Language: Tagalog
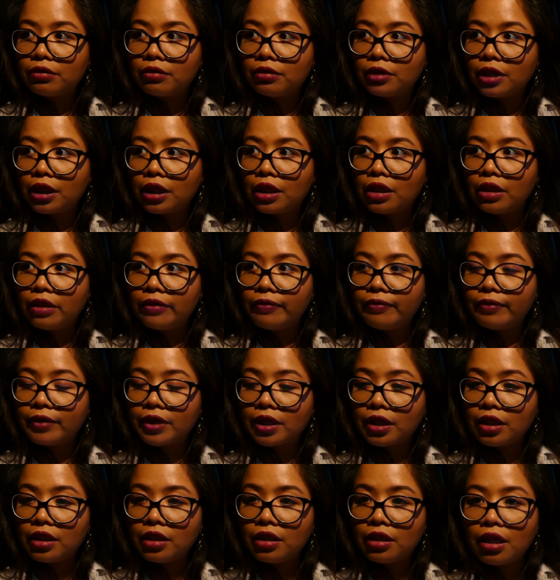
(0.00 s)
nag-leave
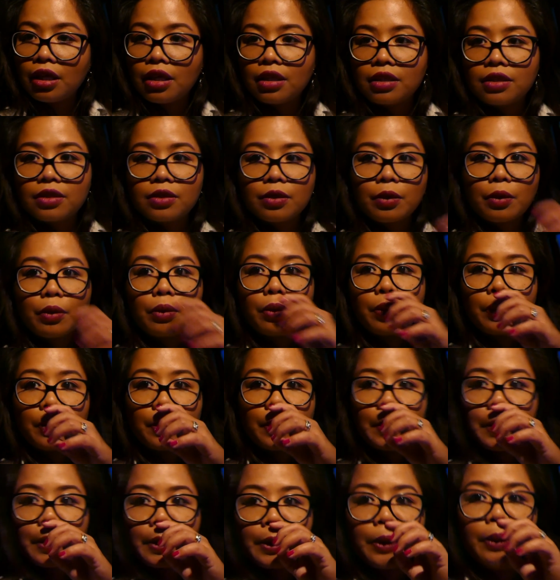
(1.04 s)
kanina. So,
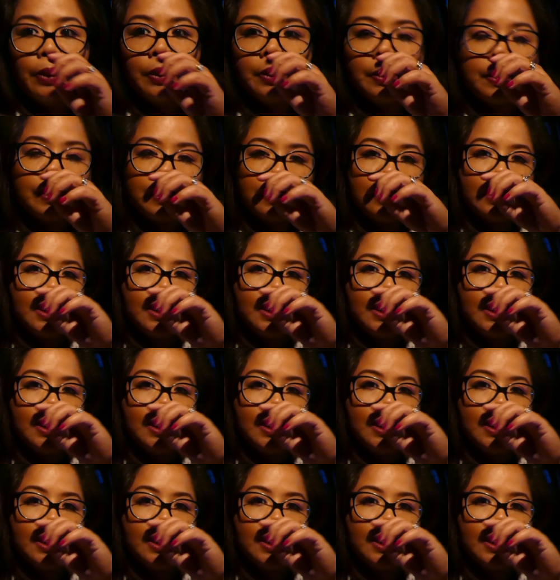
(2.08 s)
yun.